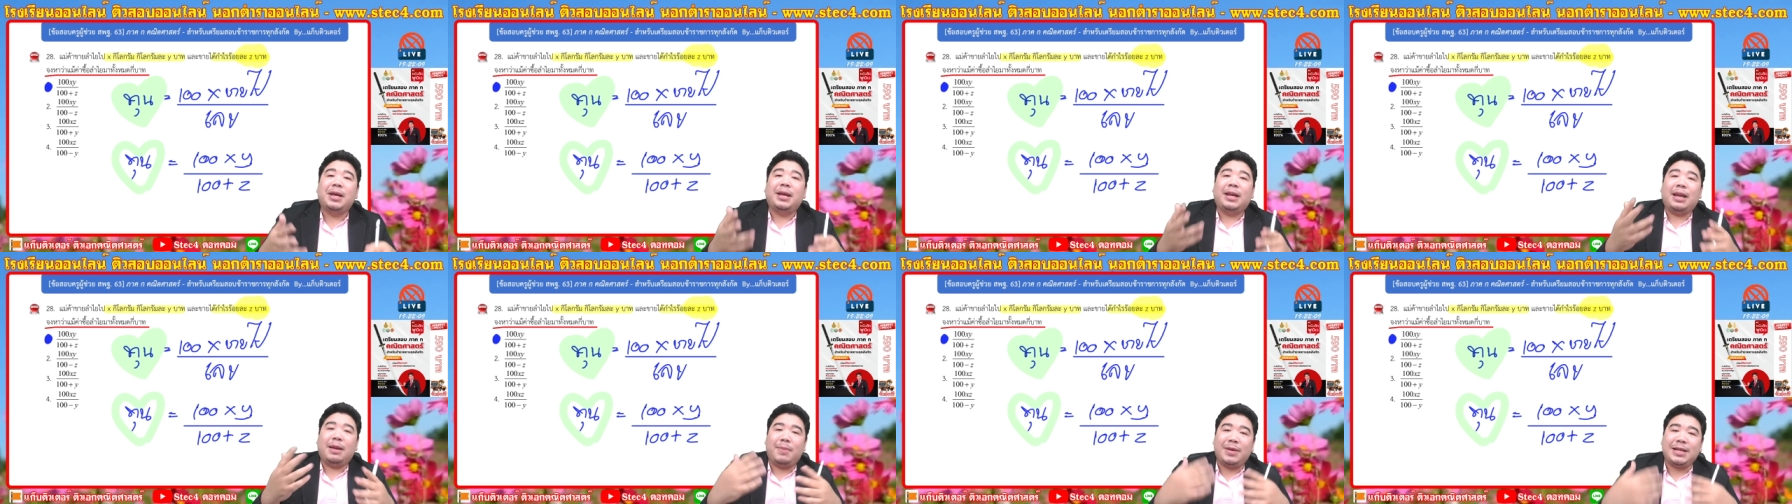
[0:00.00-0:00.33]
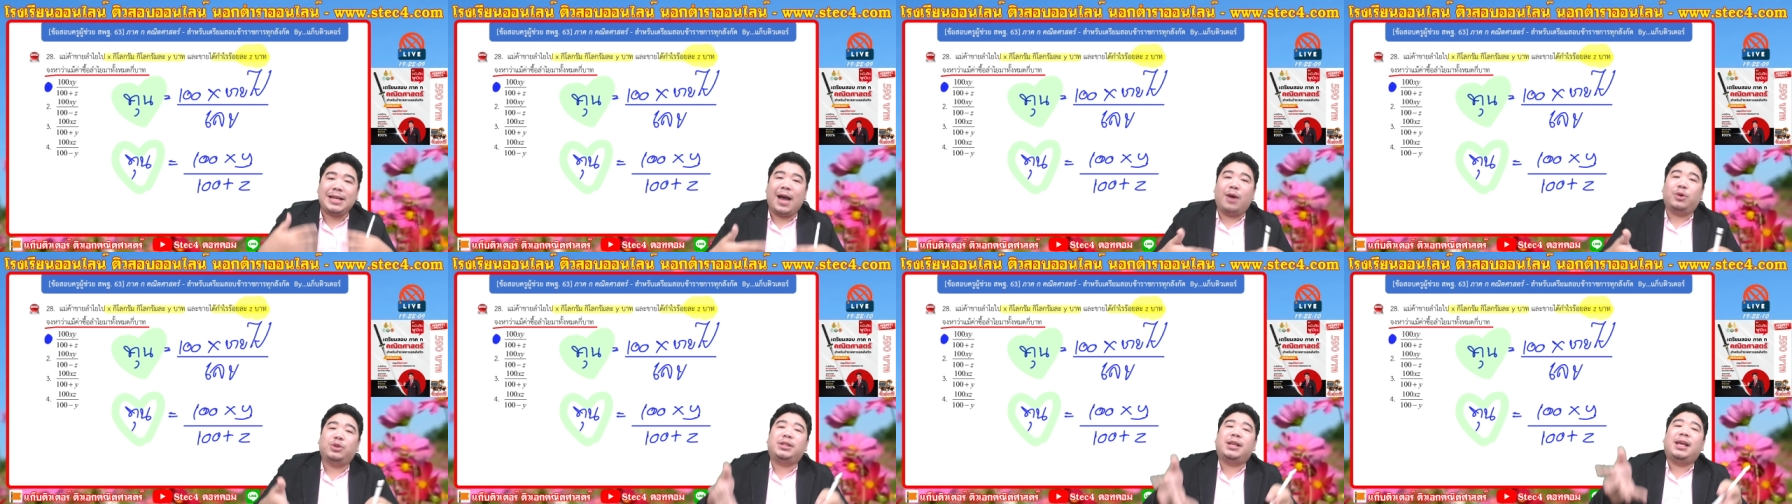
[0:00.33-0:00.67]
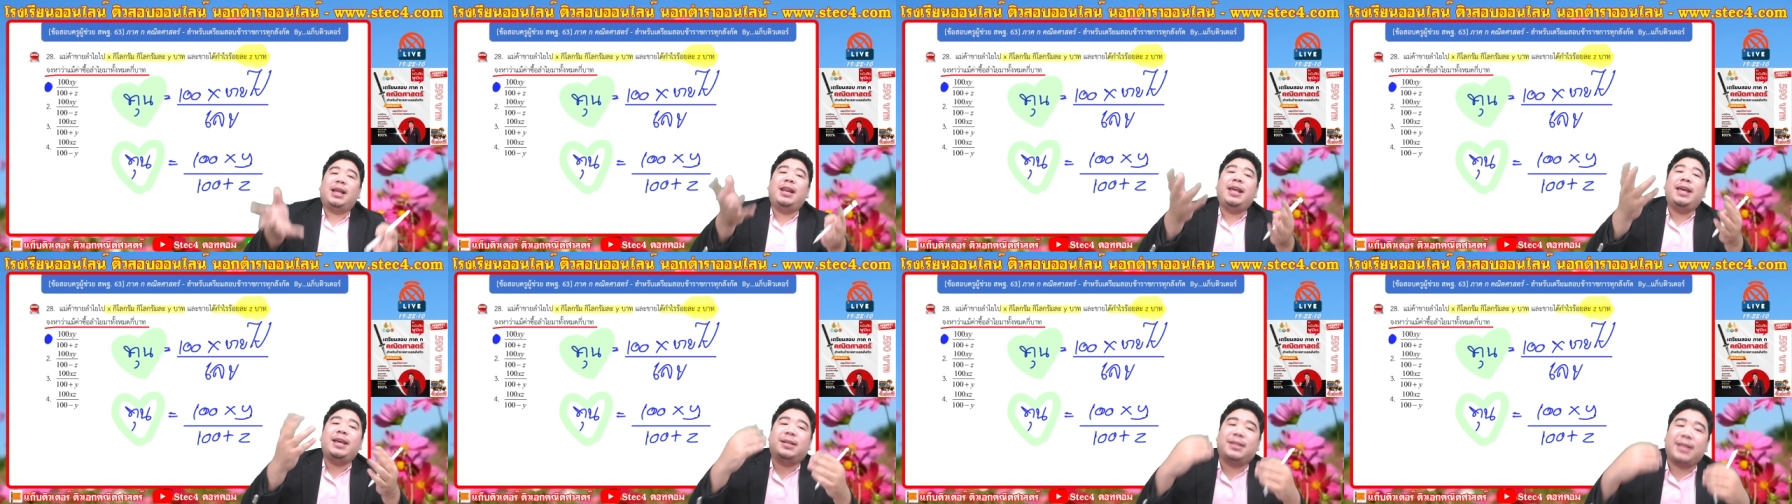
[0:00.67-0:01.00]
นะไม่ใช่เอาซี
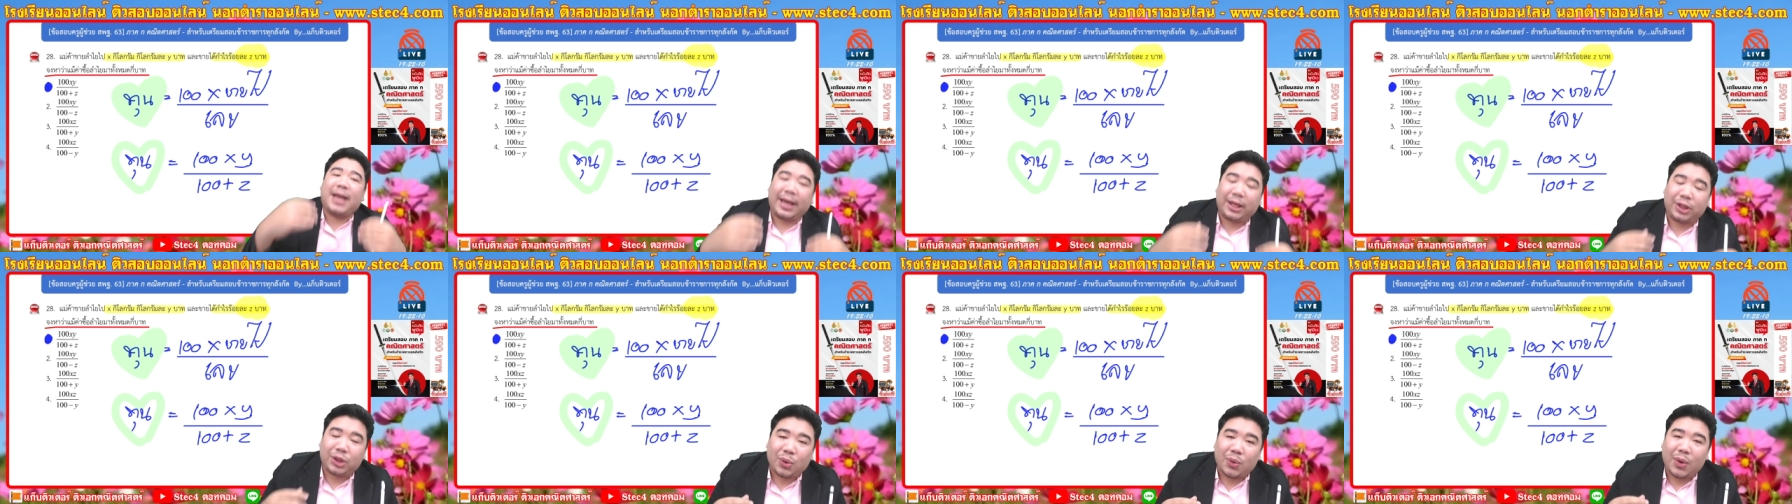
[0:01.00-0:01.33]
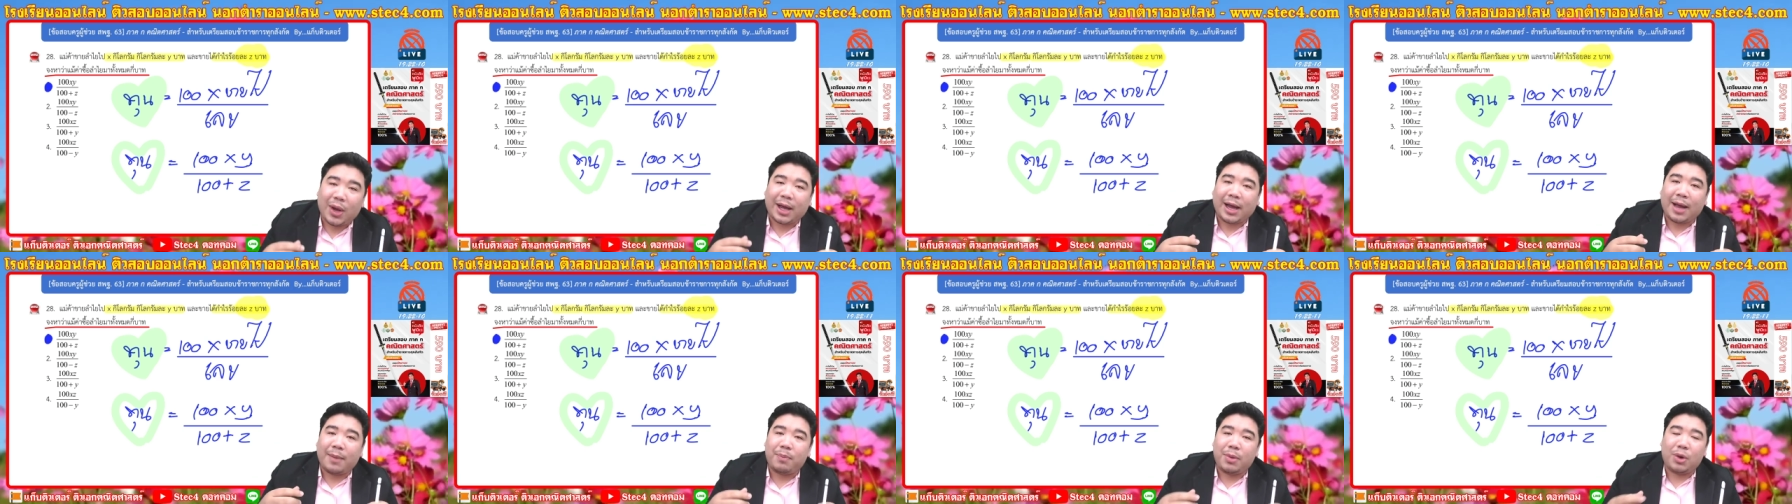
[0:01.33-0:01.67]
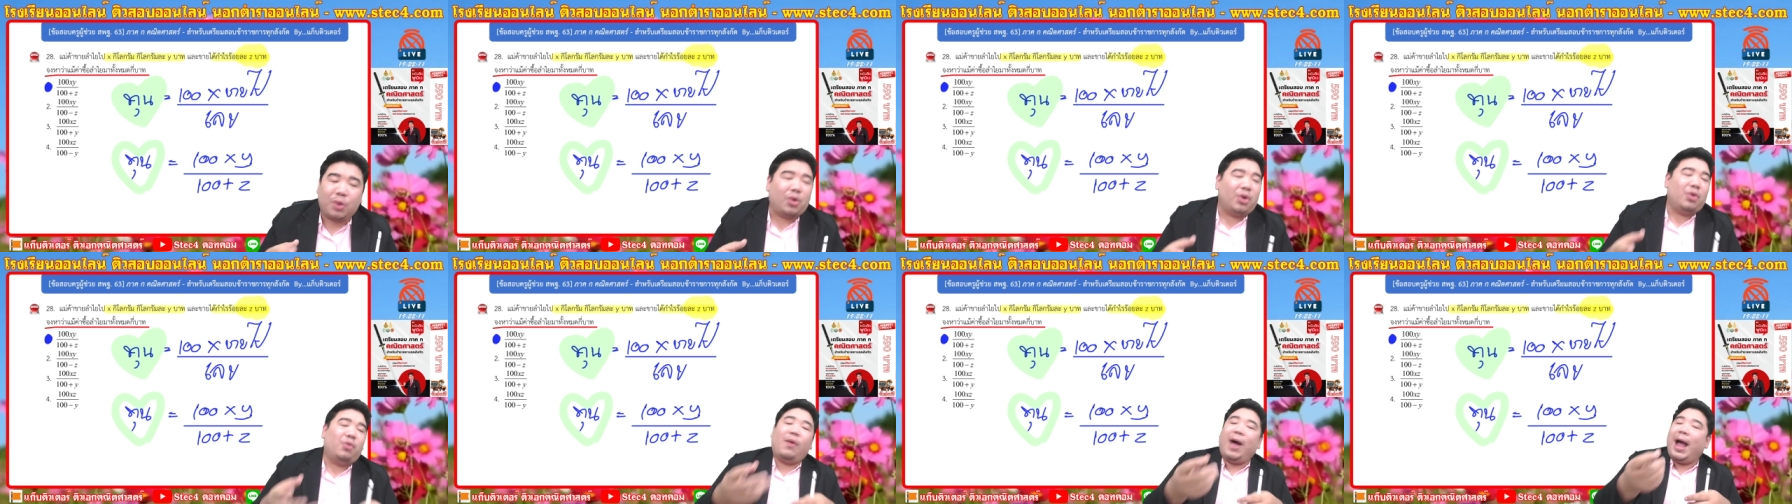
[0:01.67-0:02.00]
รีส์ใส่ตัวครับบาง
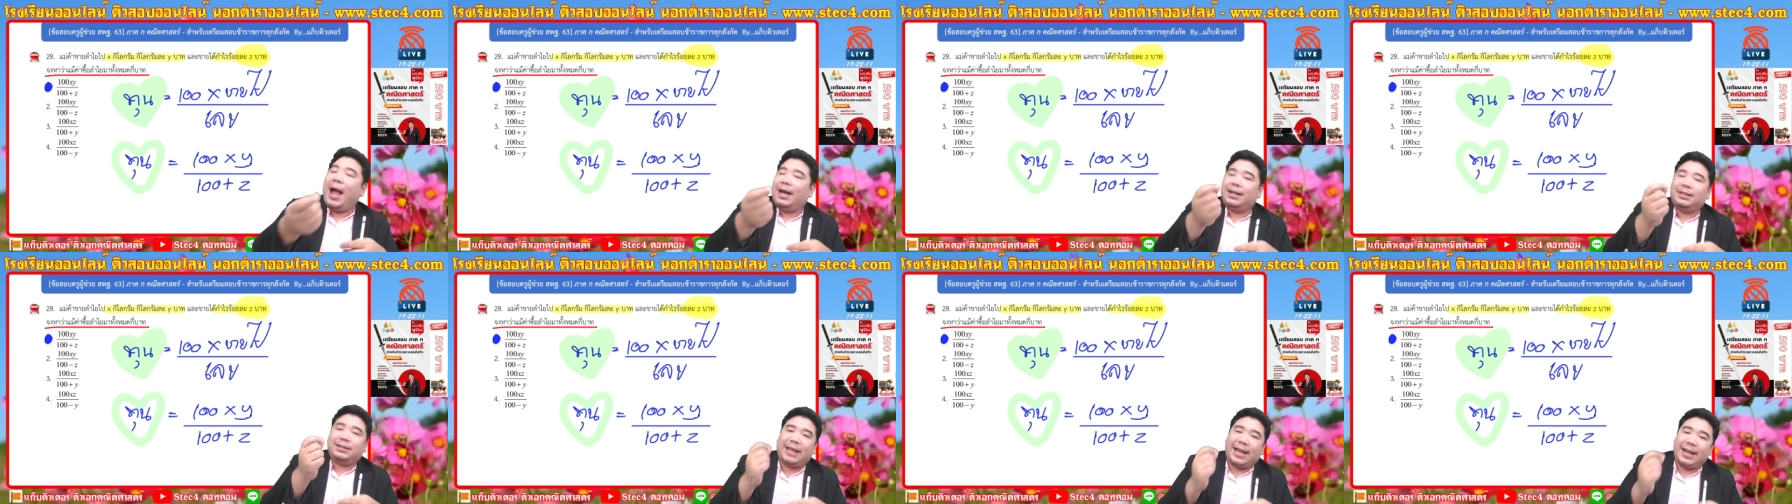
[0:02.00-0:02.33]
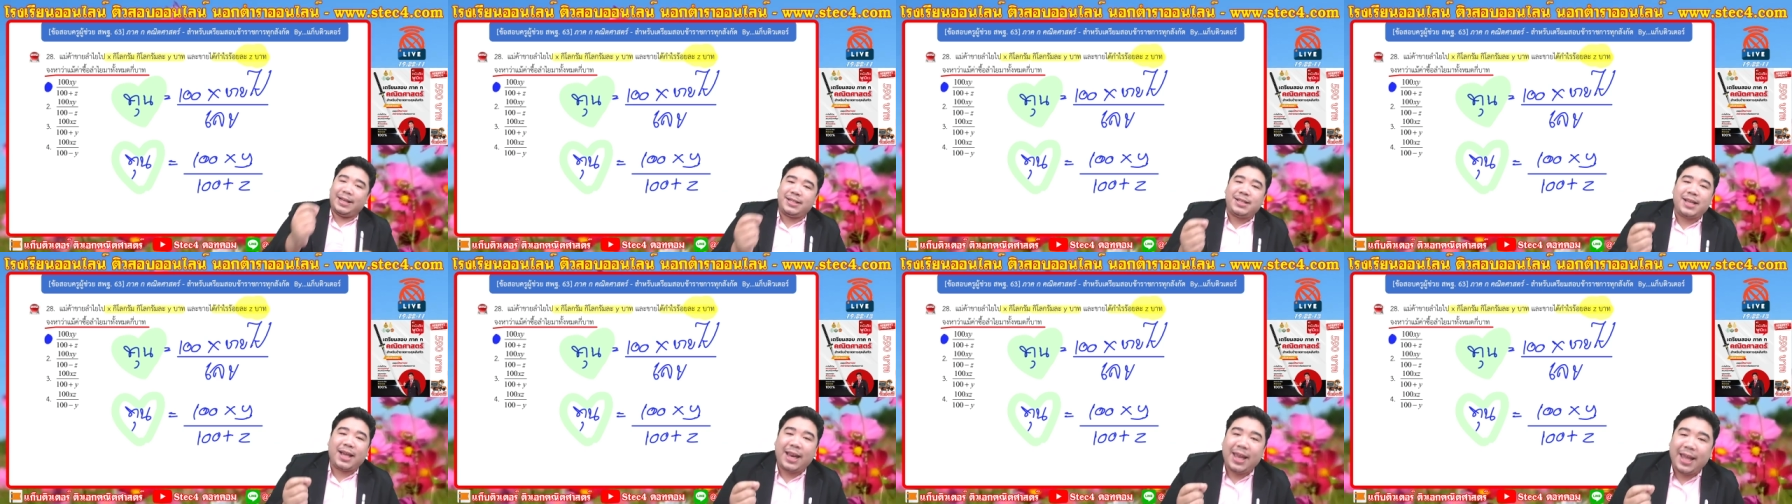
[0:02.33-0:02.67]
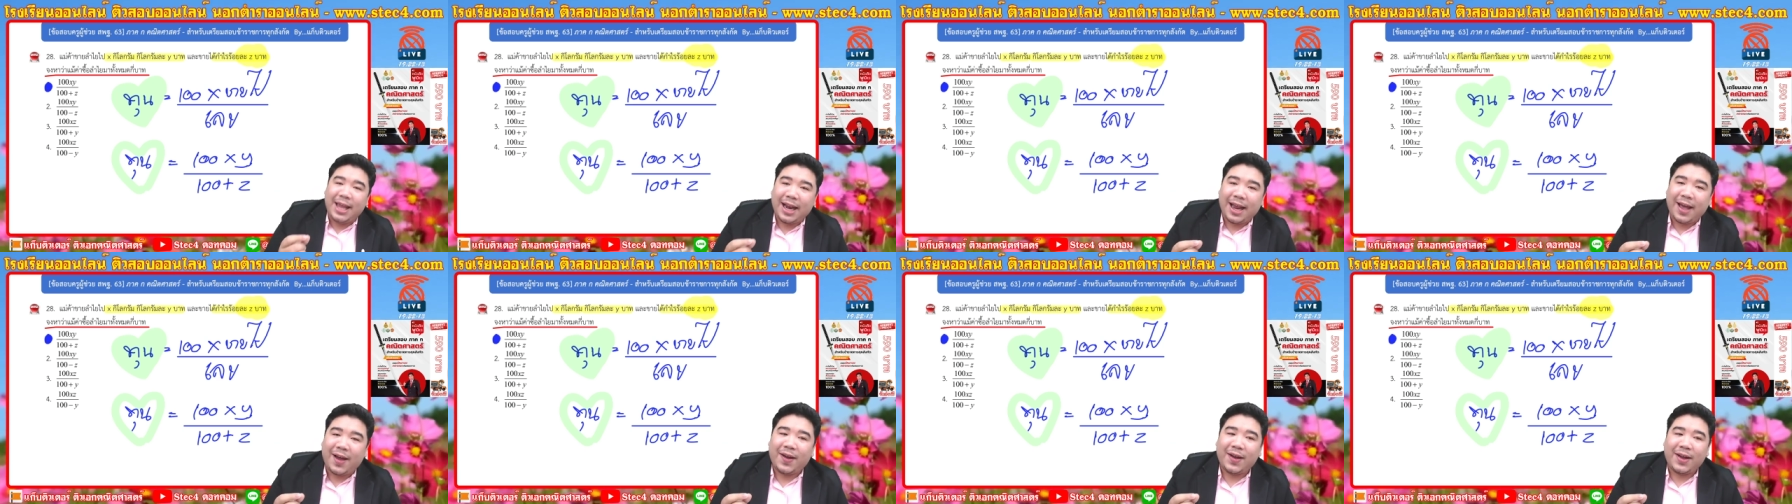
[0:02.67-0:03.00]
คนว่างก็ใส่ซีรี
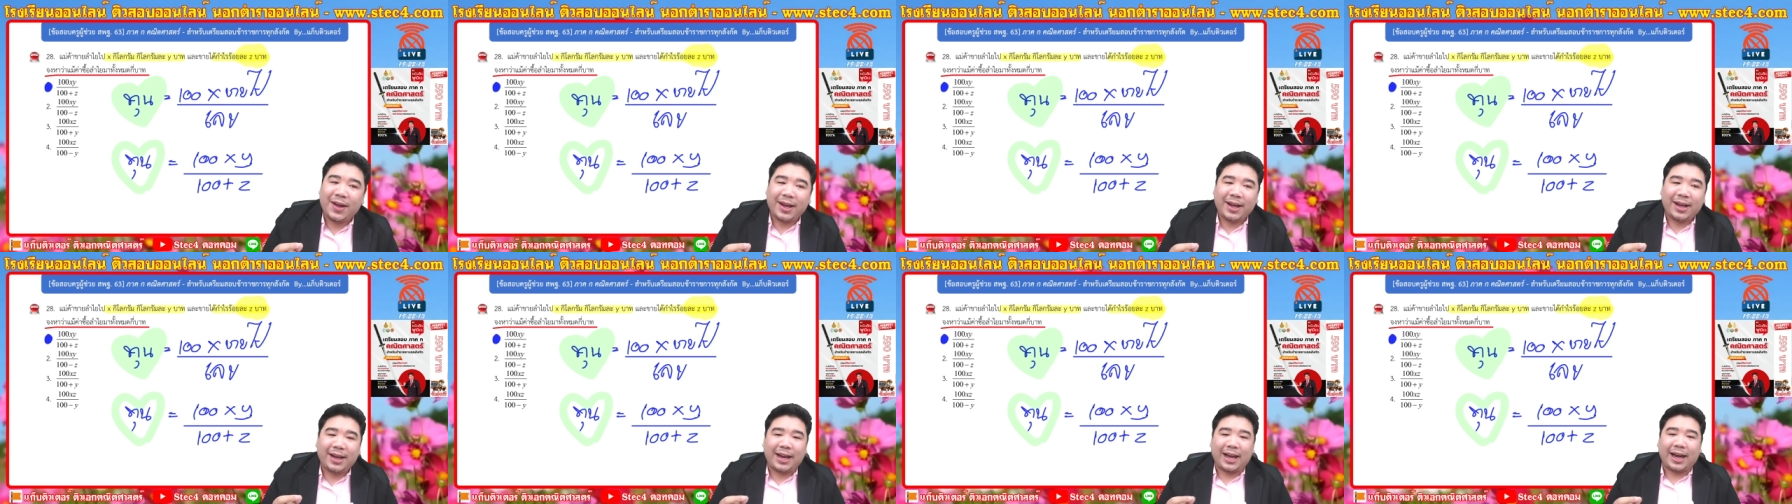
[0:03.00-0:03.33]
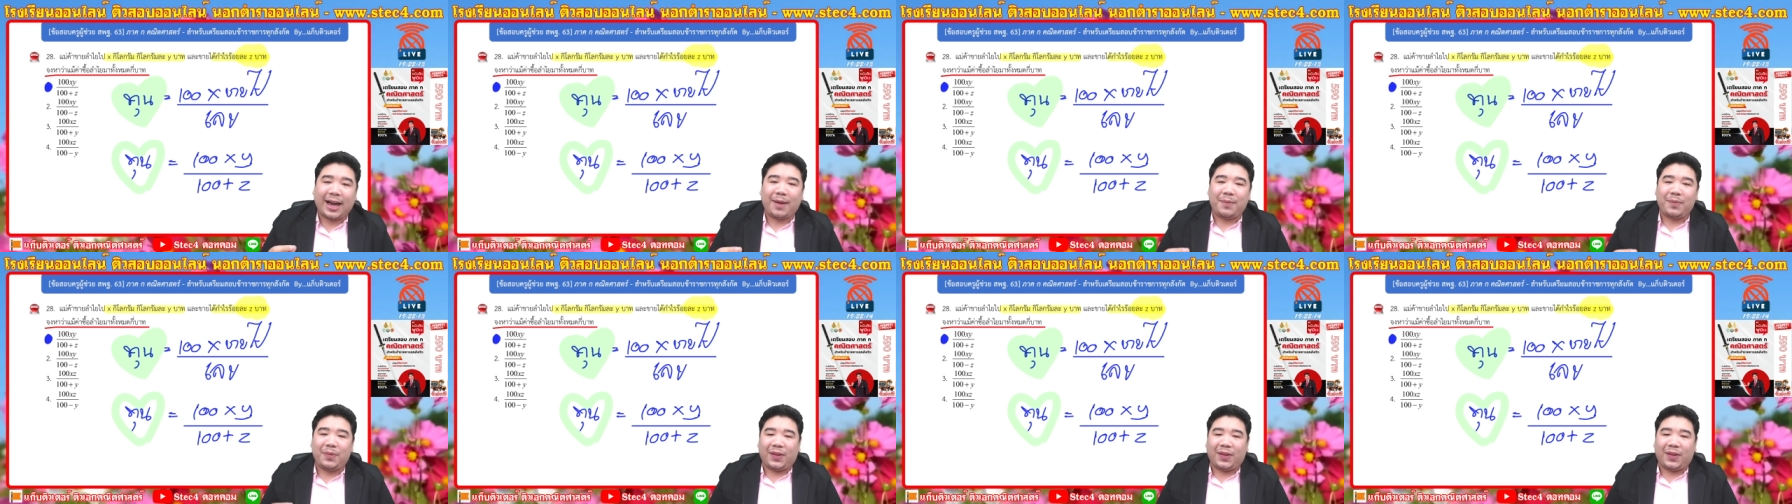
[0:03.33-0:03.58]
ส์แล้วนะครับ